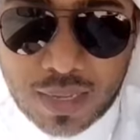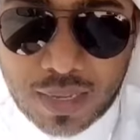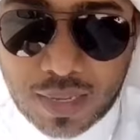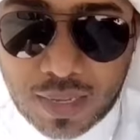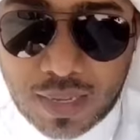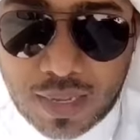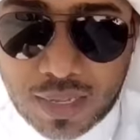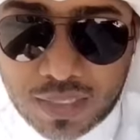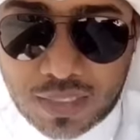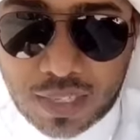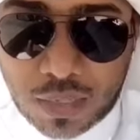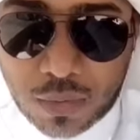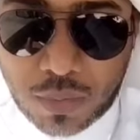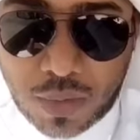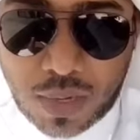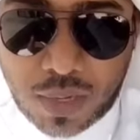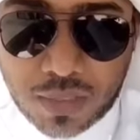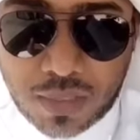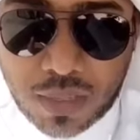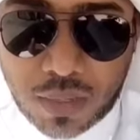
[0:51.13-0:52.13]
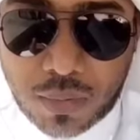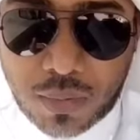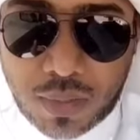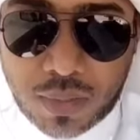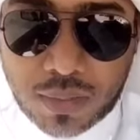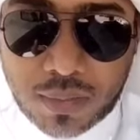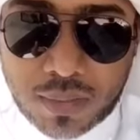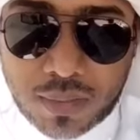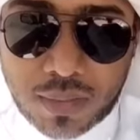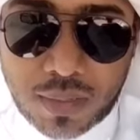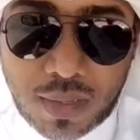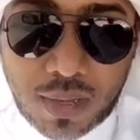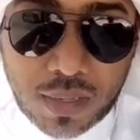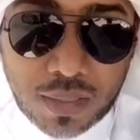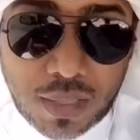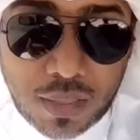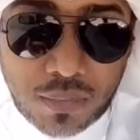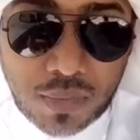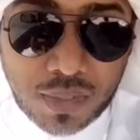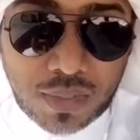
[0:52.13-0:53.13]
إلا شيء واحد يا إخوان
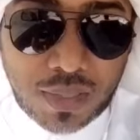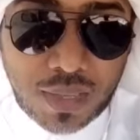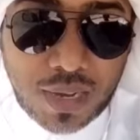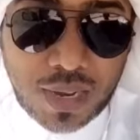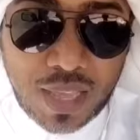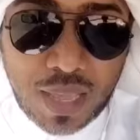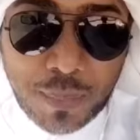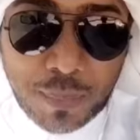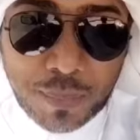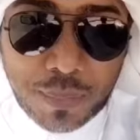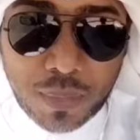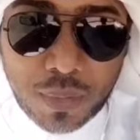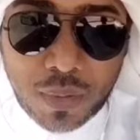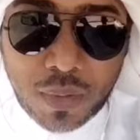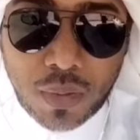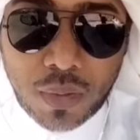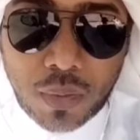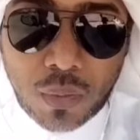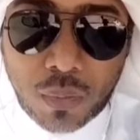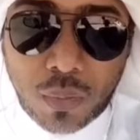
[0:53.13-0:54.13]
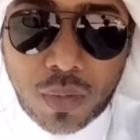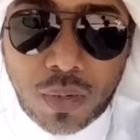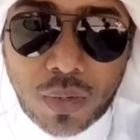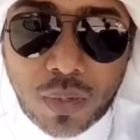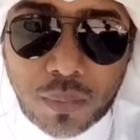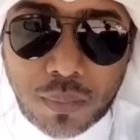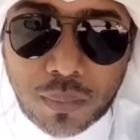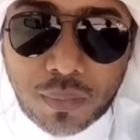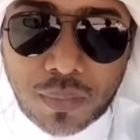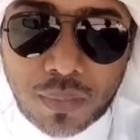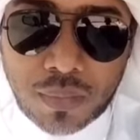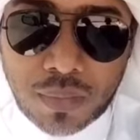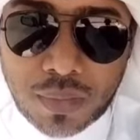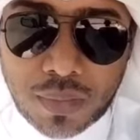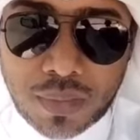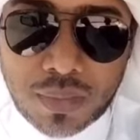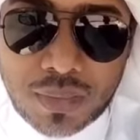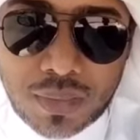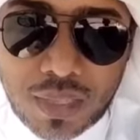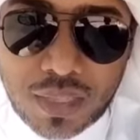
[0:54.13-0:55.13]
عاطفة الأب والأم
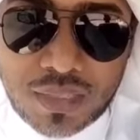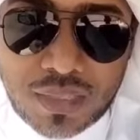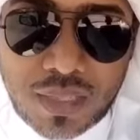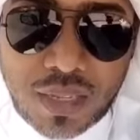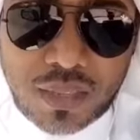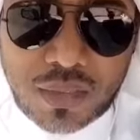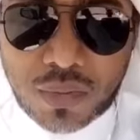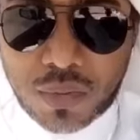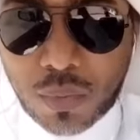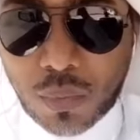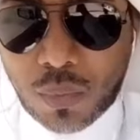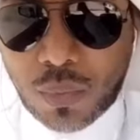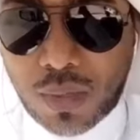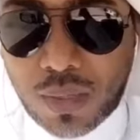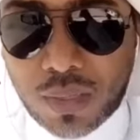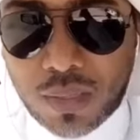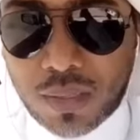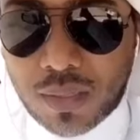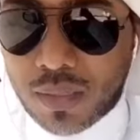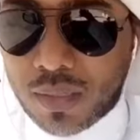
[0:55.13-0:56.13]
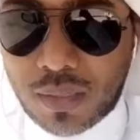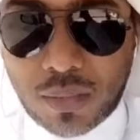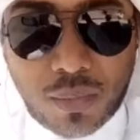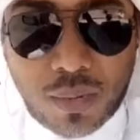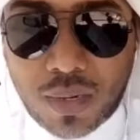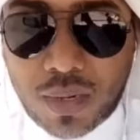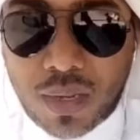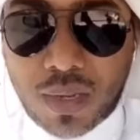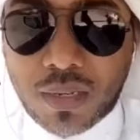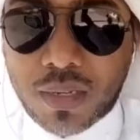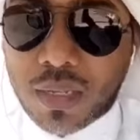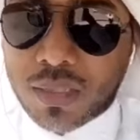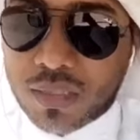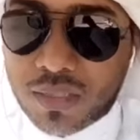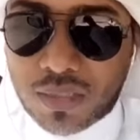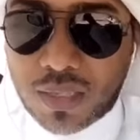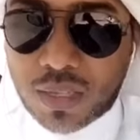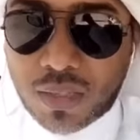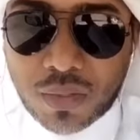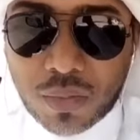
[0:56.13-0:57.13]
تزداد قوة اي والله انها
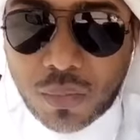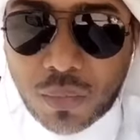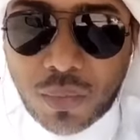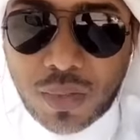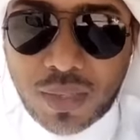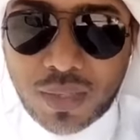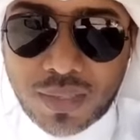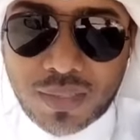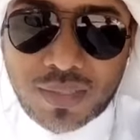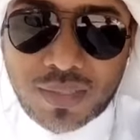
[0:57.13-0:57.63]
تزداد قوه